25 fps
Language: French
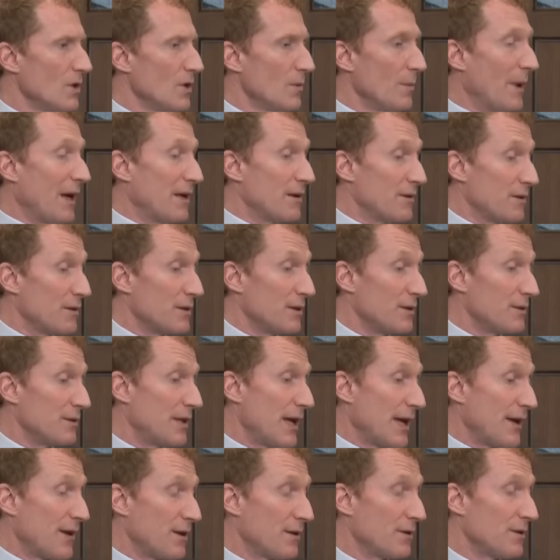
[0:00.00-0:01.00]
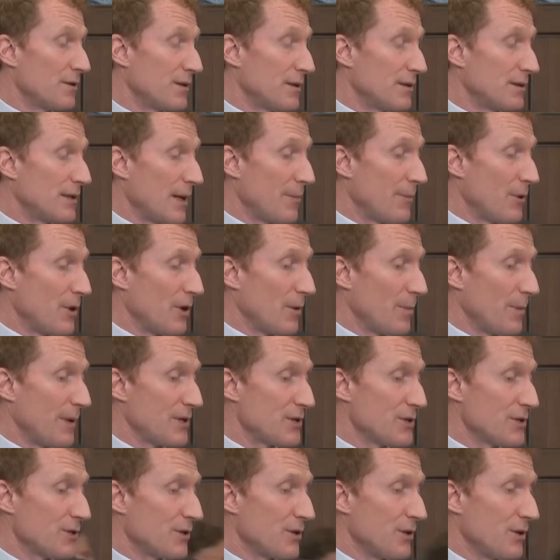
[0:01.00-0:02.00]
Ben, d'abord
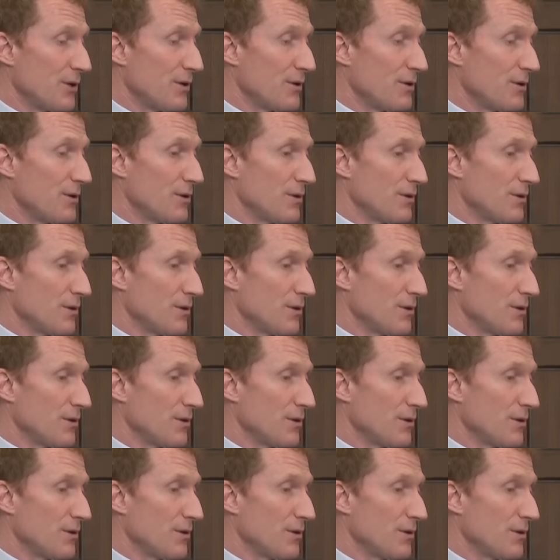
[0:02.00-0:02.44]
parce que euh,